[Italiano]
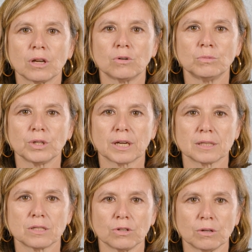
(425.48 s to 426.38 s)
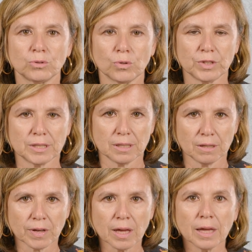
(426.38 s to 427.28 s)
delle comunicazioni
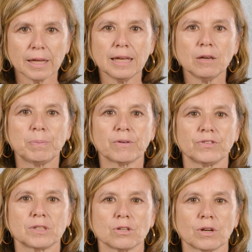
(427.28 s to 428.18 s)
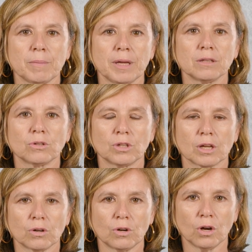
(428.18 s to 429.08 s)
audiovisive, il perfezionamento
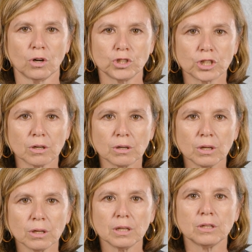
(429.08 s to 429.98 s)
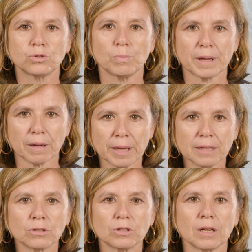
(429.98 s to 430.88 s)
tecnologico, il
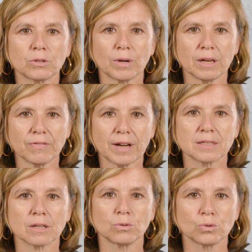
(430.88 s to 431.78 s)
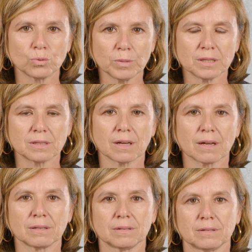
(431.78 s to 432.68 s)
superamento dell'attuale fase consumistica.